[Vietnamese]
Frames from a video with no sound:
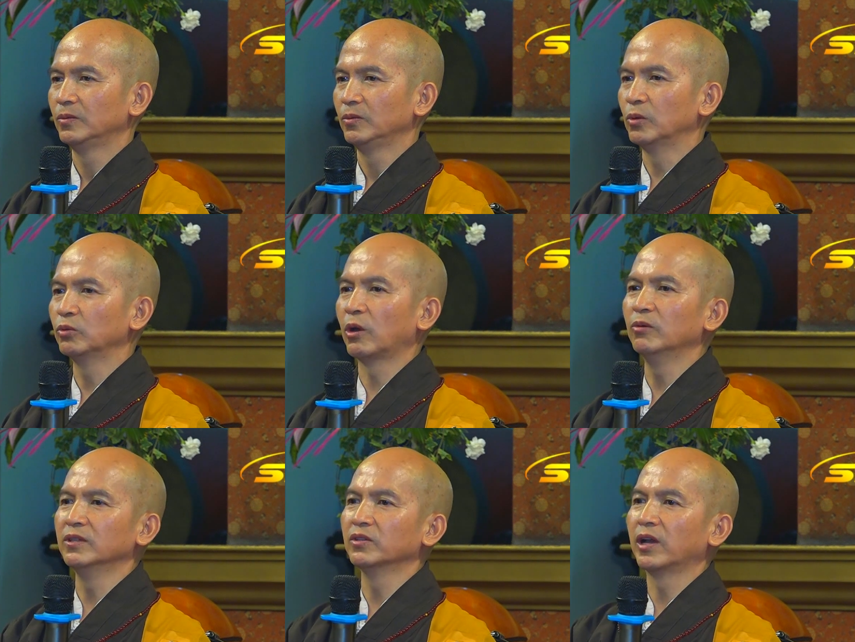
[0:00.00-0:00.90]
Cụ Tổ
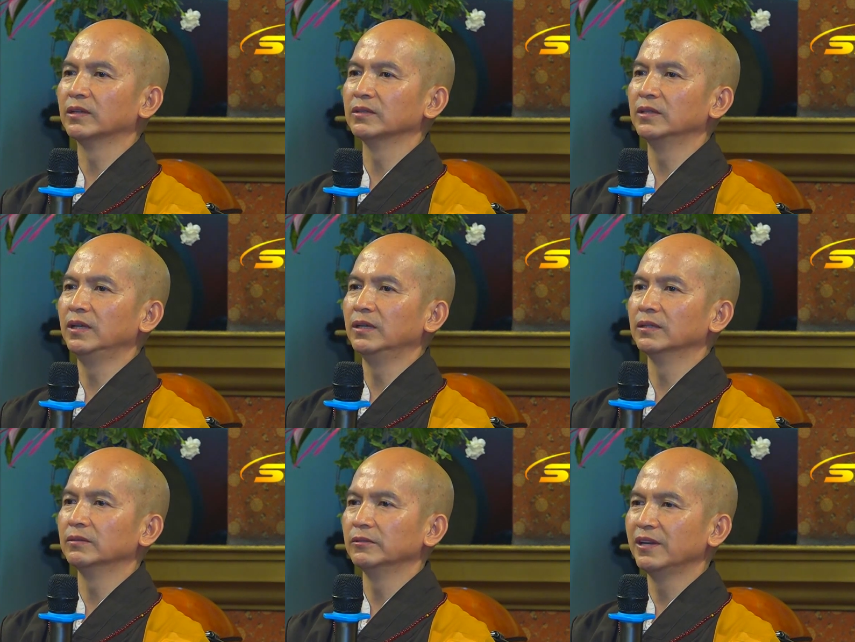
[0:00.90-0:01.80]
Định Thành thì
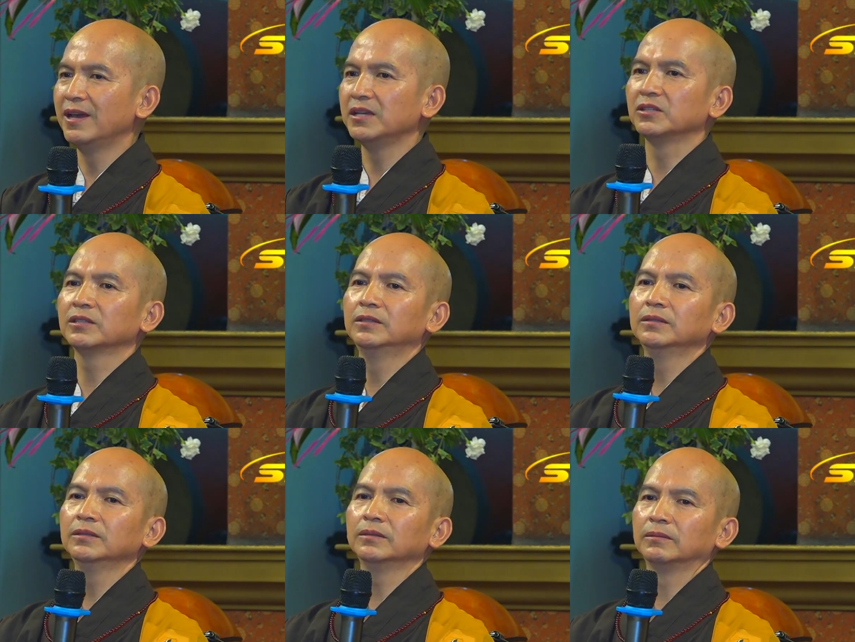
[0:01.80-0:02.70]
đề xướng
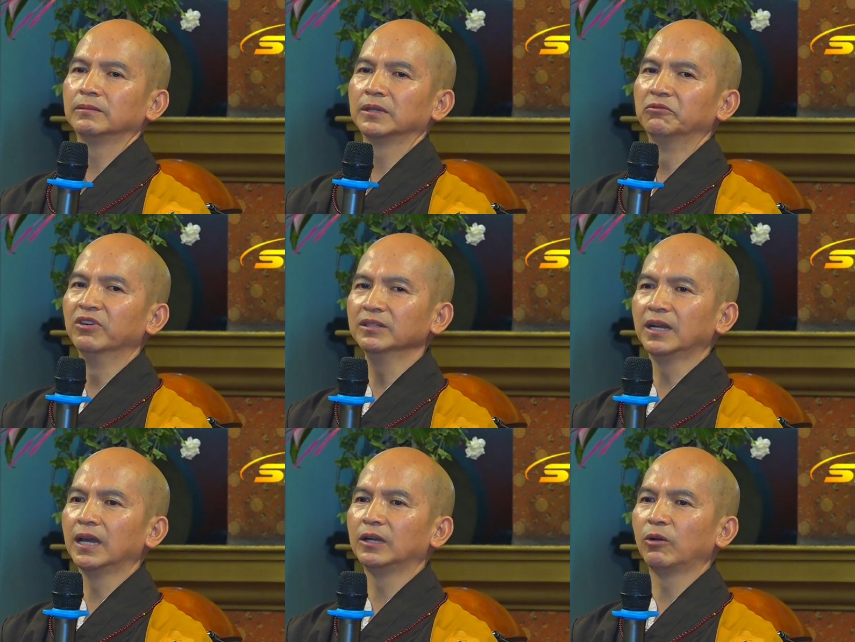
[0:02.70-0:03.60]
vấn
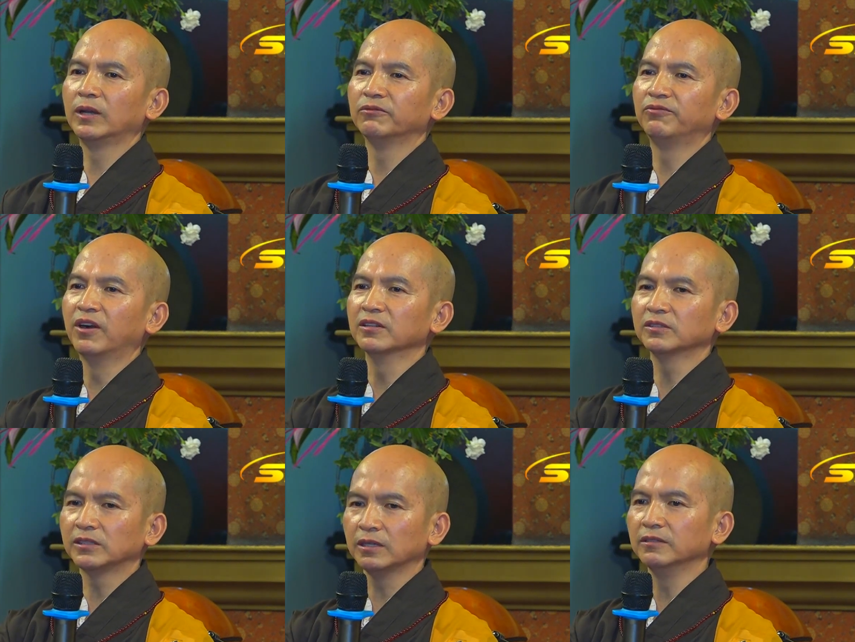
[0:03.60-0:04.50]
đề gọi là Phật
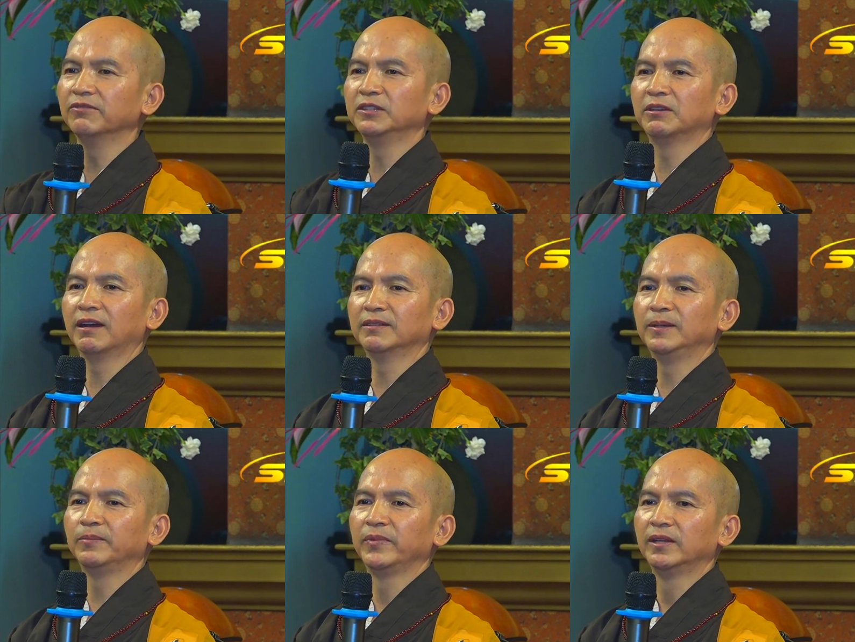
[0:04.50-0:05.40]
sự phải trang nghiêm,
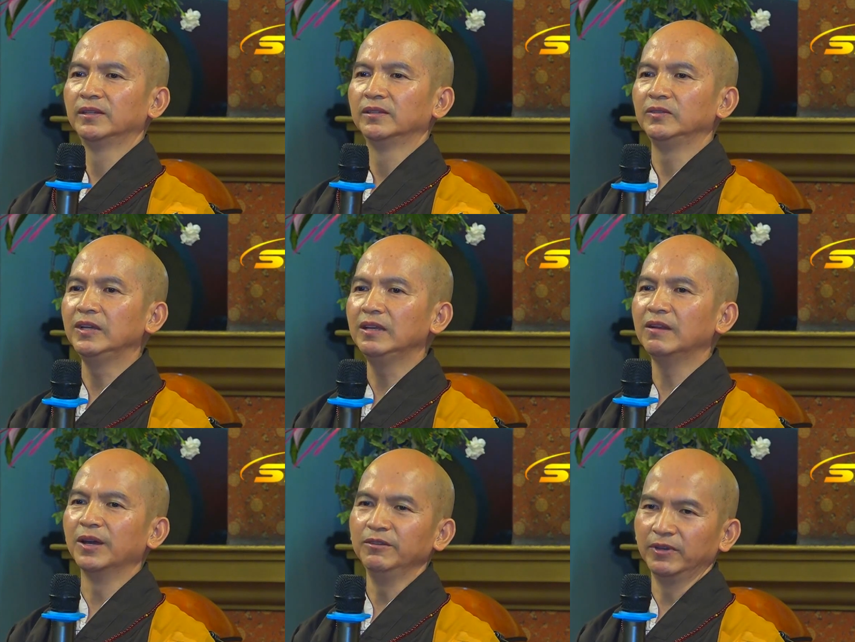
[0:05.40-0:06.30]
nghi
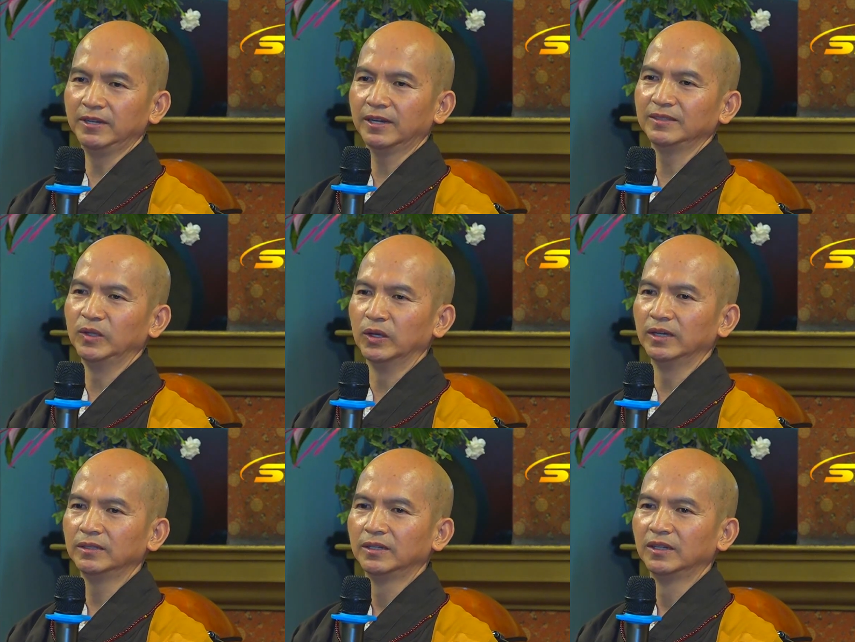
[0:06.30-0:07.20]
lễ phải ra nghi lễ.
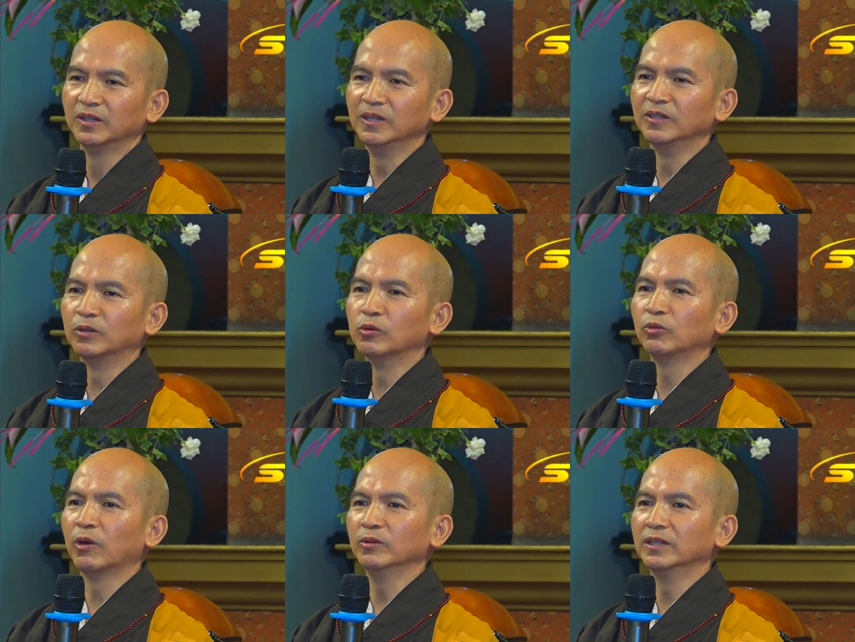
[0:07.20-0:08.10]
Nhưng cụ
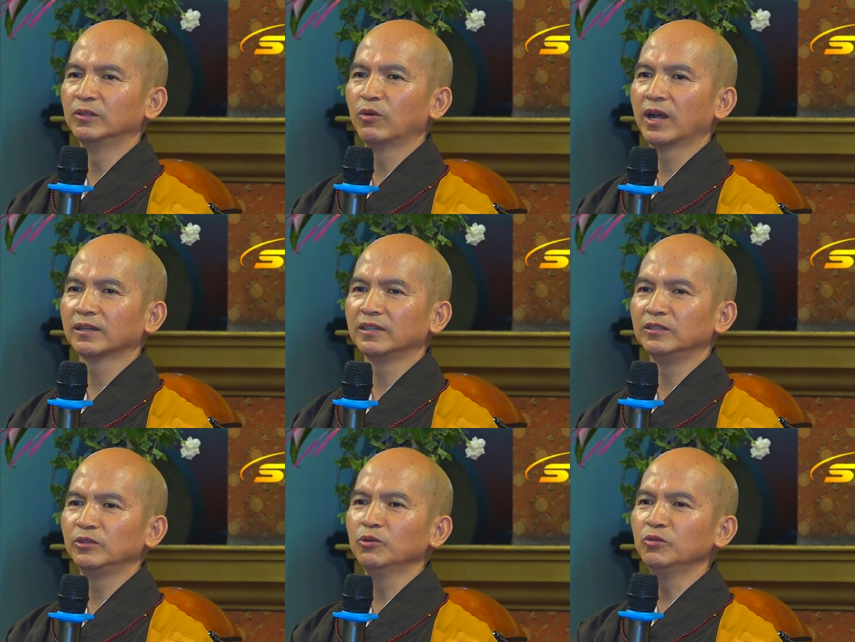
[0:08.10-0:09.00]
Tổ Định Quang thì
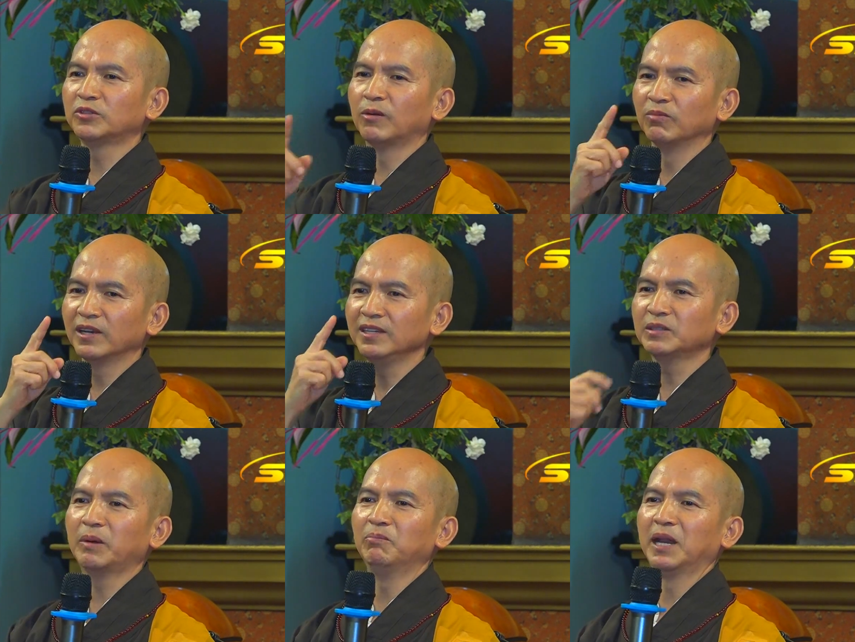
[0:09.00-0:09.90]
chú trọng lấy
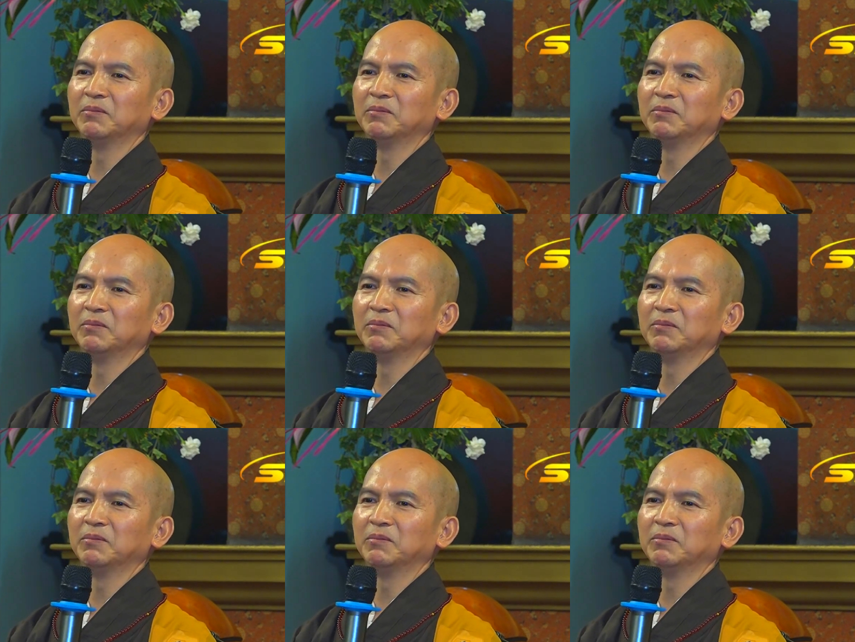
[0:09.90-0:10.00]
tâm làm